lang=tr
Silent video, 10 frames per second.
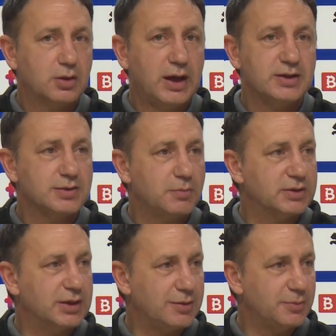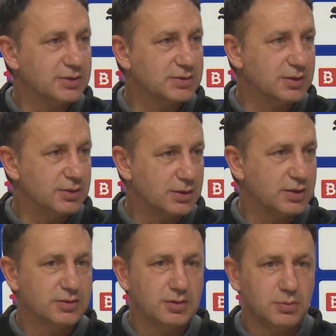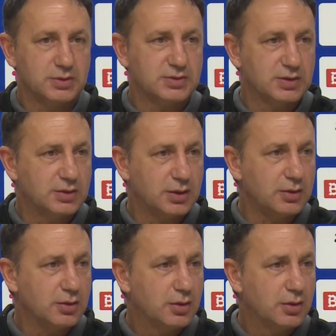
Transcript: her zaman gelmek istediler, katılmak istediler.